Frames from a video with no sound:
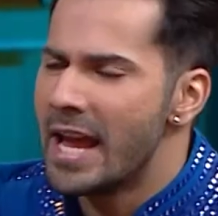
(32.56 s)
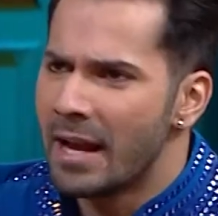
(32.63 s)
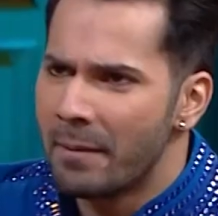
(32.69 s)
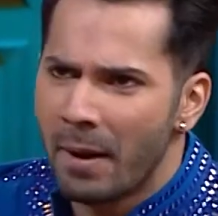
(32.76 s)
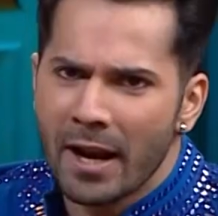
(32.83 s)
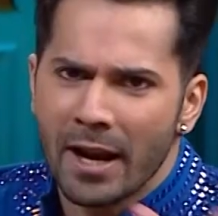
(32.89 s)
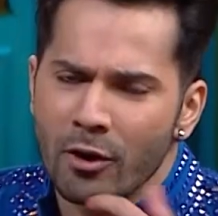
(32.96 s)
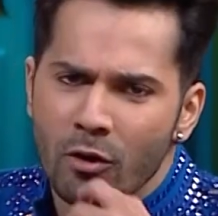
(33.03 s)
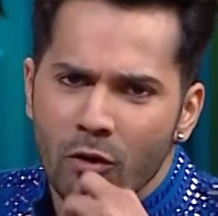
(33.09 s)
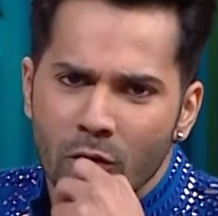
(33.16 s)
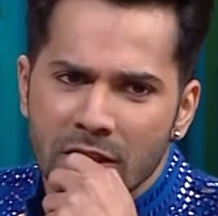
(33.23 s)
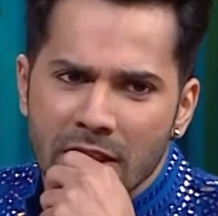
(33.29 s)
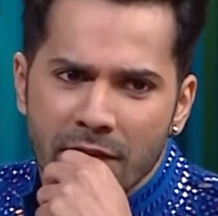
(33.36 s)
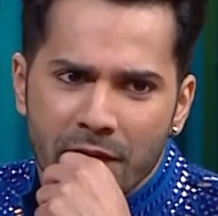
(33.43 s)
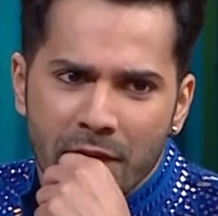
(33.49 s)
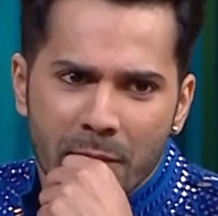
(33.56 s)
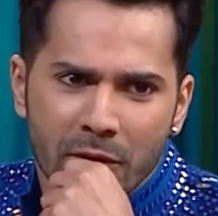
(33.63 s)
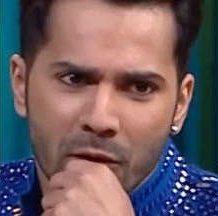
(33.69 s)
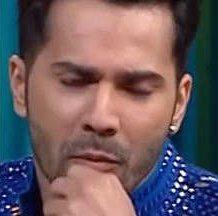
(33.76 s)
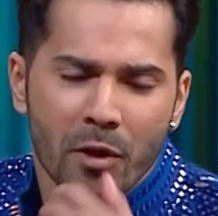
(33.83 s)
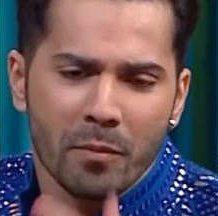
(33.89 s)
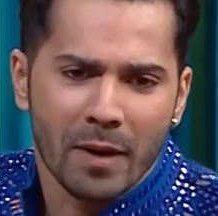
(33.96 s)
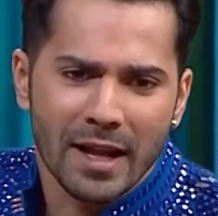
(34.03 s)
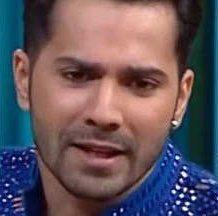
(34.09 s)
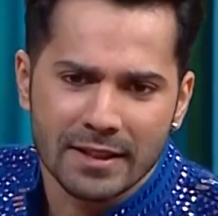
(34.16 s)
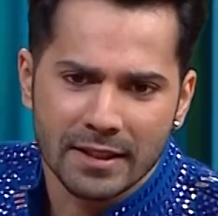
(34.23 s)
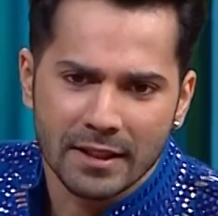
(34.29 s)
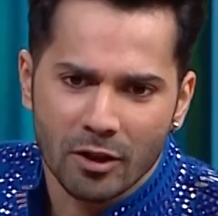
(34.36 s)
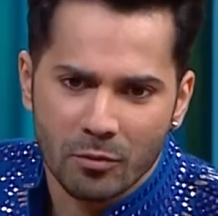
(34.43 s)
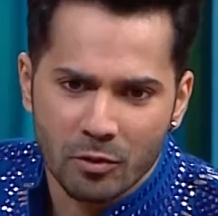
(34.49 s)
एक बार आई नो कौन सी फिल्म में तो बहुत बड़ा
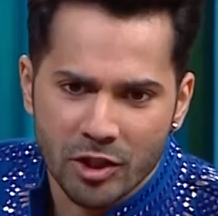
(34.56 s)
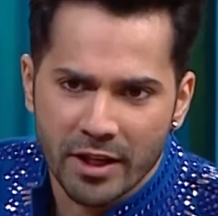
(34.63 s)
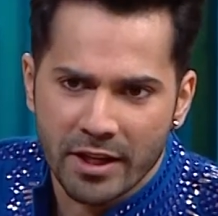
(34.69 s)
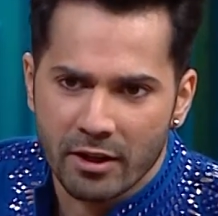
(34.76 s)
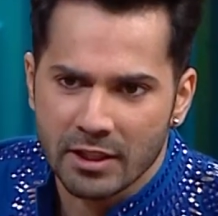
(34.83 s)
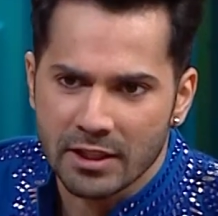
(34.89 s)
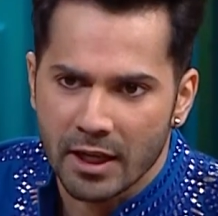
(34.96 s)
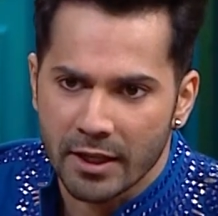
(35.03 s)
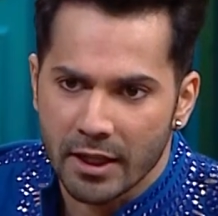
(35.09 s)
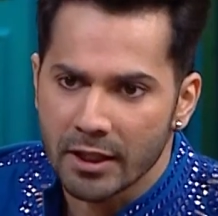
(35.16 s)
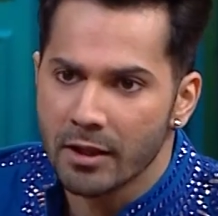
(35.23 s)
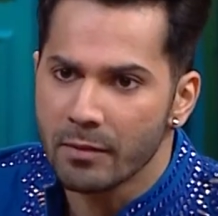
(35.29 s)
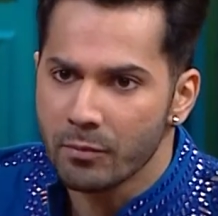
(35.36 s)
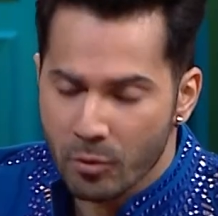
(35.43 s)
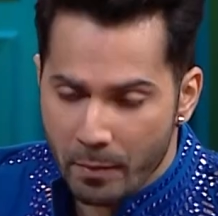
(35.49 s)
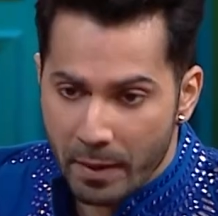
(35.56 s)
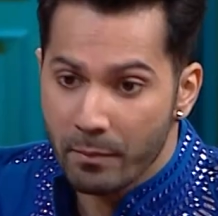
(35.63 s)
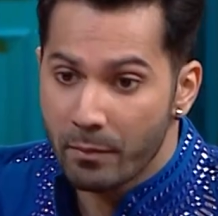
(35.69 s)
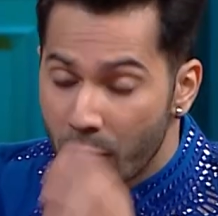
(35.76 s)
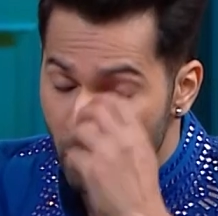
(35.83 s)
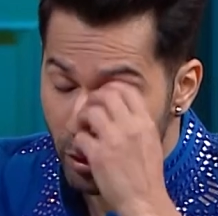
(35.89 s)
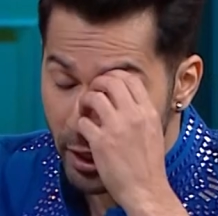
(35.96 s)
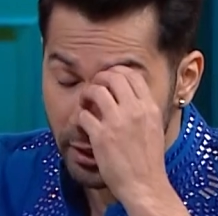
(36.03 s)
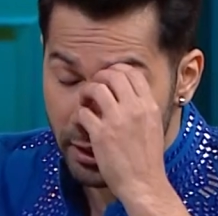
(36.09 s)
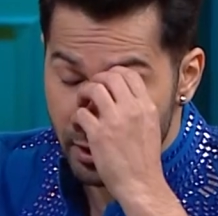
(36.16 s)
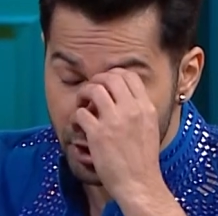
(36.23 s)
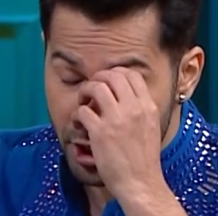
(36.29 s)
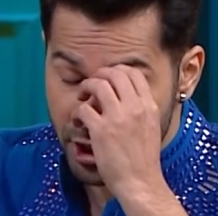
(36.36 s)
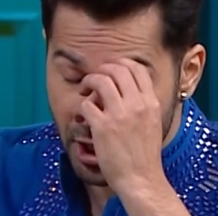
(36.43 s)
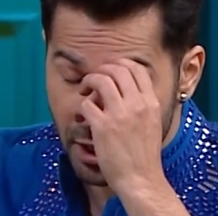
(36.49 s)
सीन था वो तो मुझे रिहर्स करना था तो मैं बोल रहा
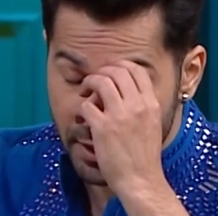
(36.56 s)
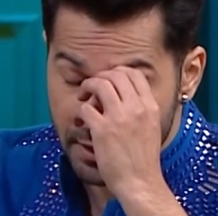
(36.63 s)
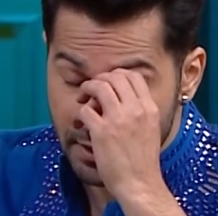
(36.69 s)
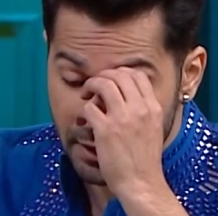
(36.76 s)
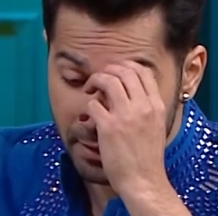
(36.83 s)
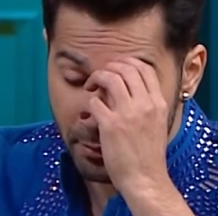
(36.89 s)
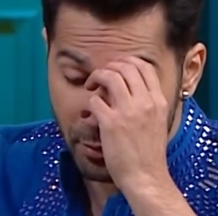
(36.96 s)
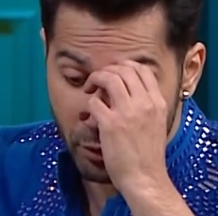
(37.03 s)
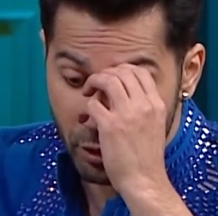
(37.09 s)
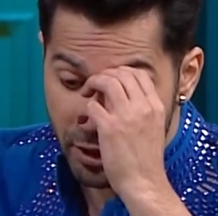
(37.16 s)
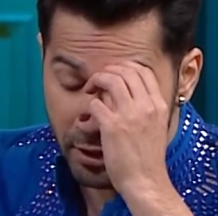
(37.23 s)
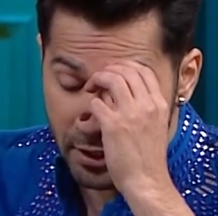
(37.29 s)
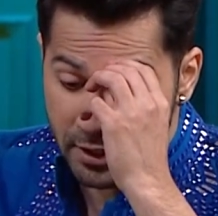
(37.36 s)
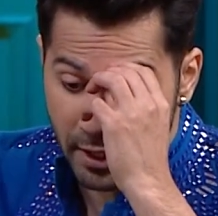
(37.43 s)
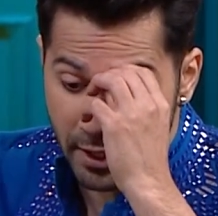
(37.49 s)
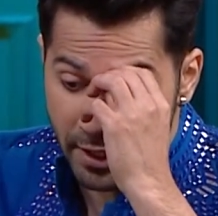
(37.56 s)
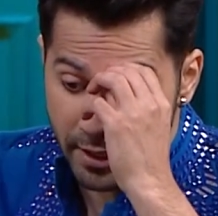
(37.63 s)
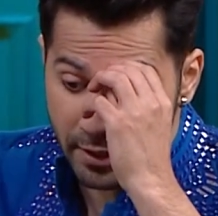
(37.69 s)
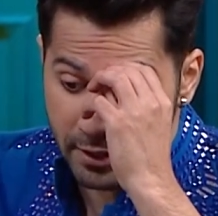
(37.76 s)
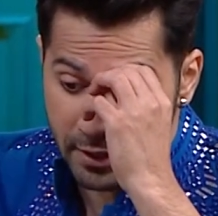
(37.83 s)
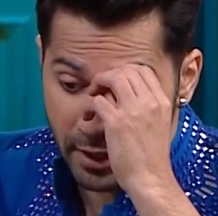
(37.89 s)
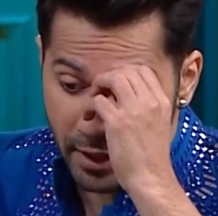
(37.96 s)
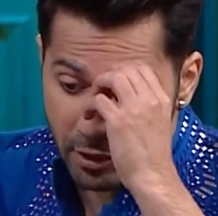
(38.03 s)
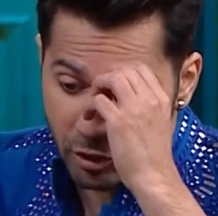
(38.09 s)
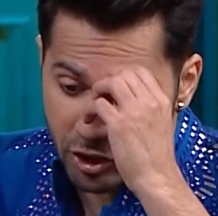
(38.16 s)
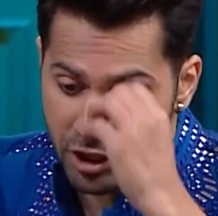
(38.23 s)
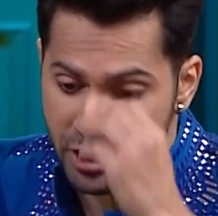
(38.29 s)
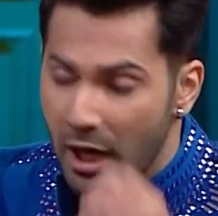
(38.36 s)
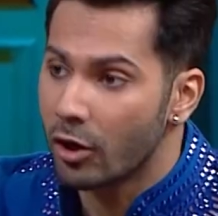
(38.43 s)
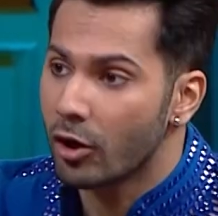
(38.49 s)
था शशांक के साथ मेरे को रिहर्स करना है रिहर्स करना है तो
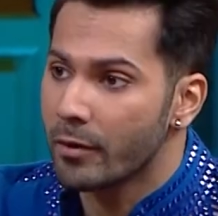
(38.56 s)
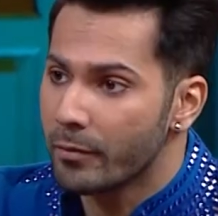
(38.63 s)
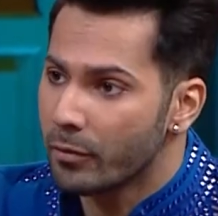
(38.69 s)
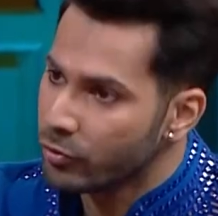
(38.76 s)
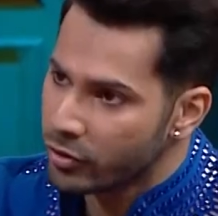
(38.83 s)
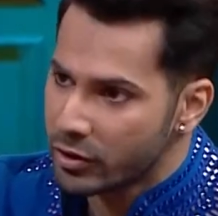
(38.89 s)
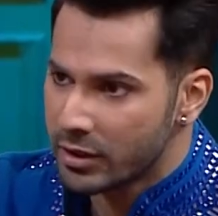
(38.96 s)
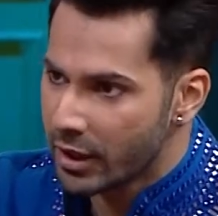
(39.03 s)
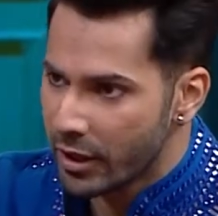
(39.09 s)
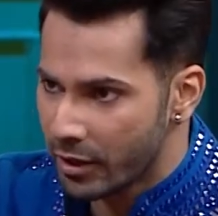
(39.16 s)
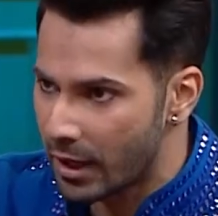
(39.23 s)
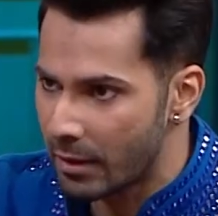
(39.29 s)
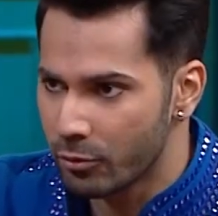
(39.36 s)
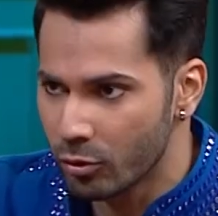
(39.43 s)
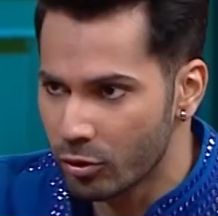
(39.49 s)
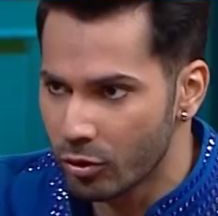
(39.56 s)
शशांक और सी सेड कम टू